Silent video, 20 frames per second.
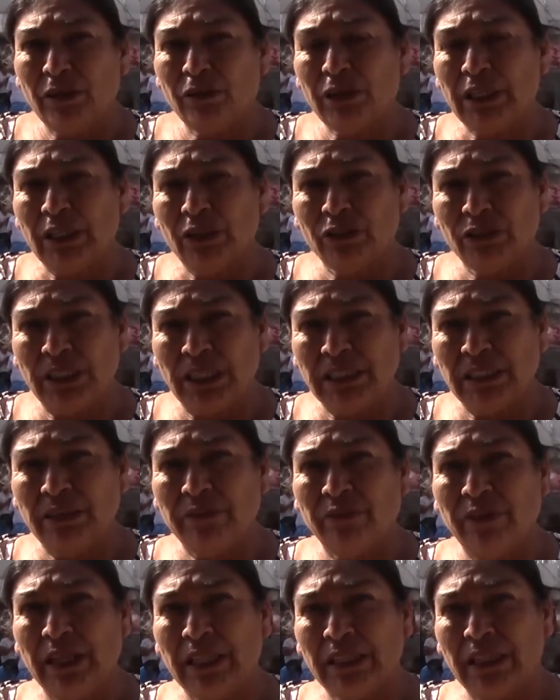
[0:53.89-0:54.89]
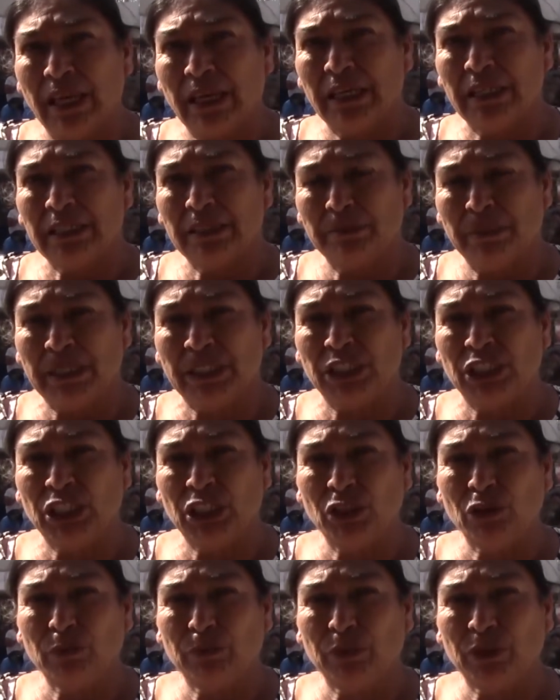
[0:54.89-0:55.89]
lo que nos hace falta es
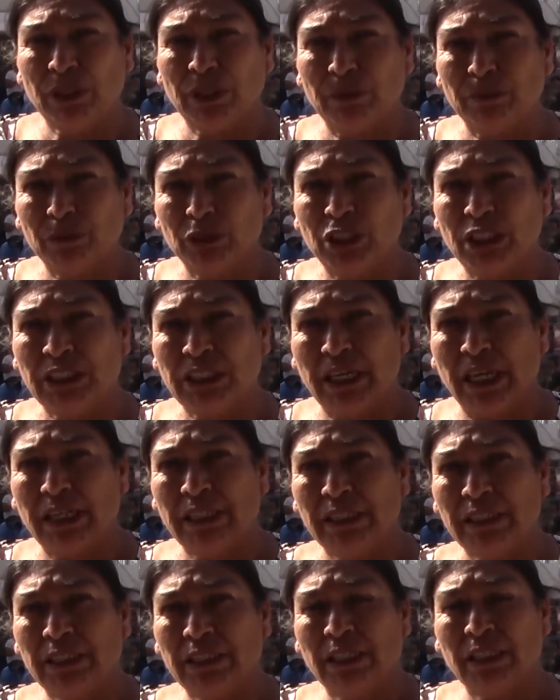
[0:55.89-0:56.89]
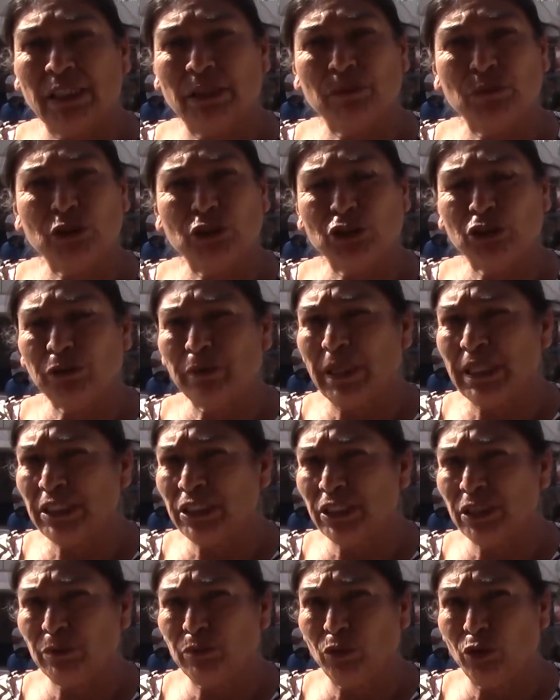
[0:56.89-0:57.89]
bacheo porque muchas calles tienen muchos
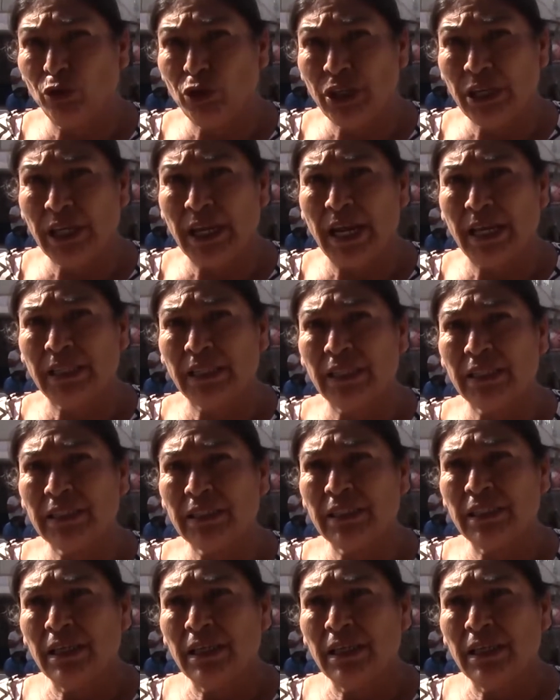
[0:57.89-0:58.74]
baches muy grandes,